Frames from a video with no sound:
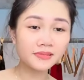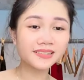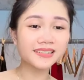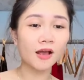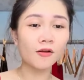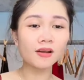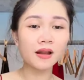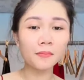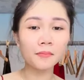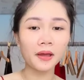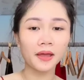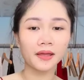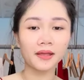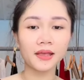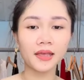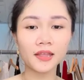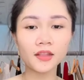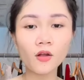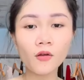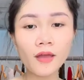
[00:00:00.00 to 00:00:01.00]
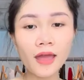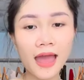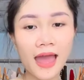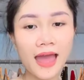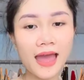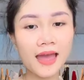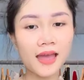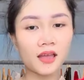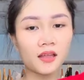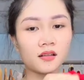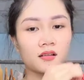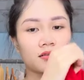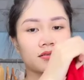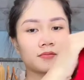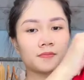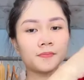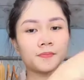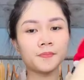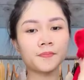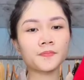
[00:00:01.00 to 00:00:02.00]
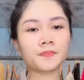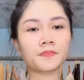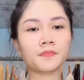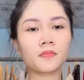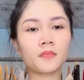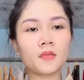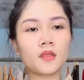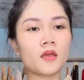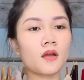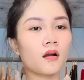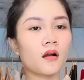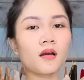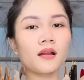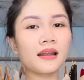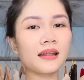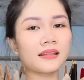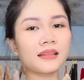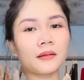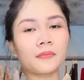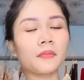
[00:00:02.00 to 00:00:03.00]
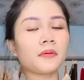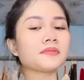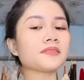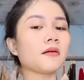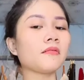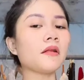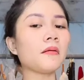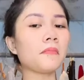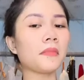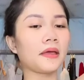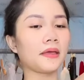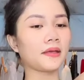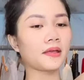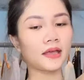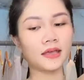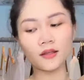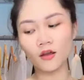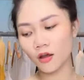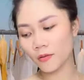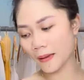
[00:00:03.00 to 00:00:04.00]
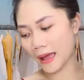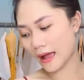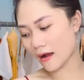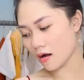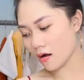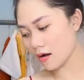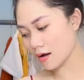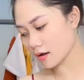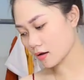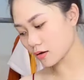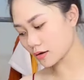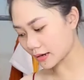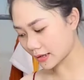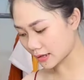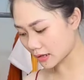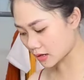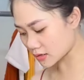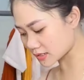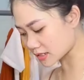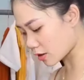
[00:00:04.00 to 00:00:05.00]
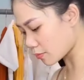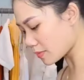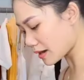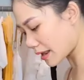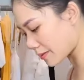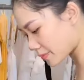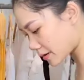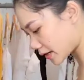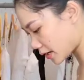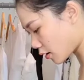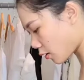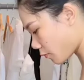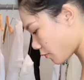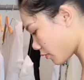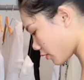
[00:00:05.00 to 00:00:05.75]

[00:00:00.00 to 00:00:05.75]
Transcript: 5 6 5 7 kg thôi à con này tầm 6 5 7 kg thôi bà ơi con này 65 ờ,